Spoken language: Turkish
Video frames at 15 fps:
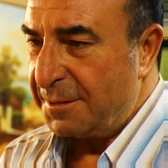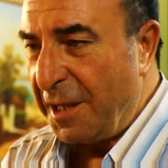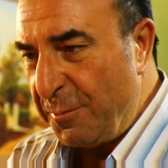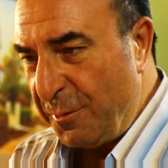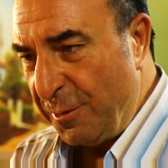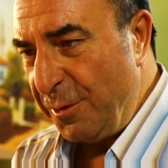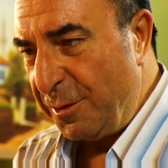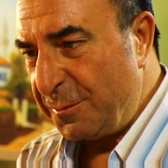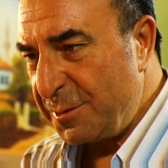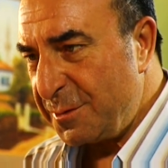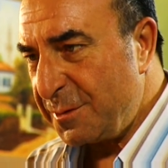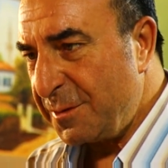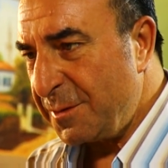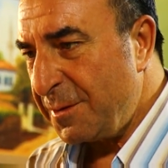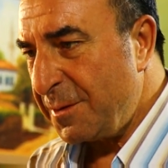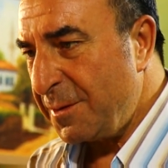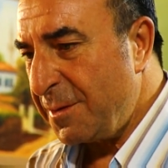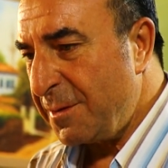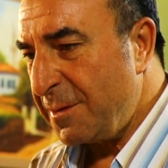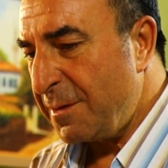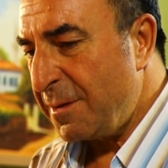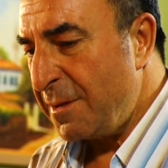Ne biliyor musun?
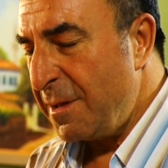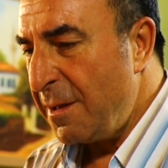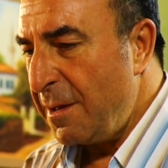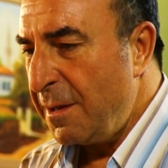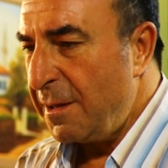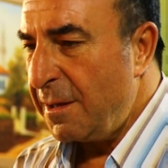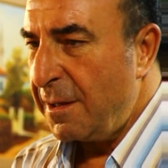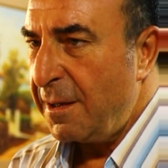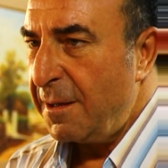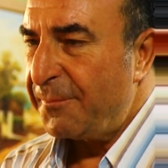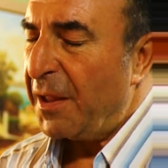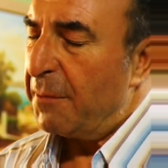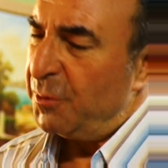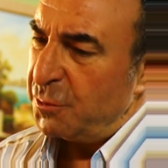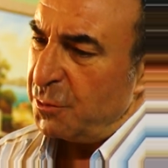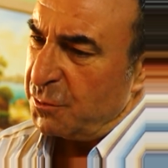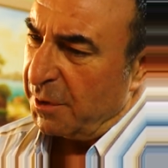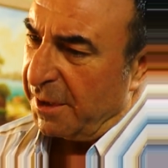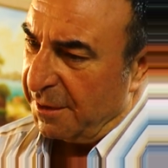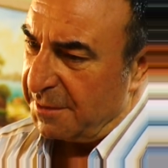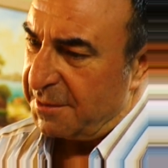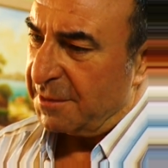Bir
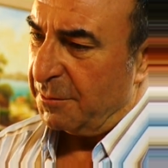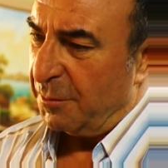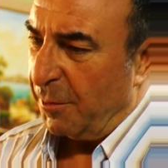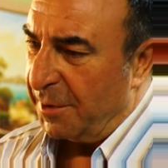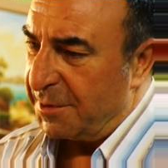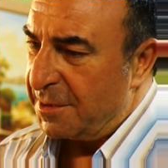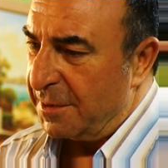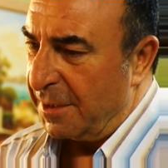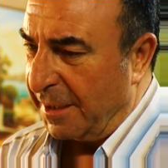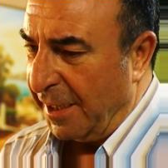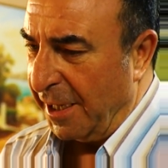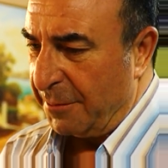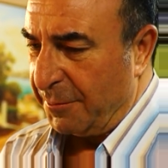çocuk anasını babasını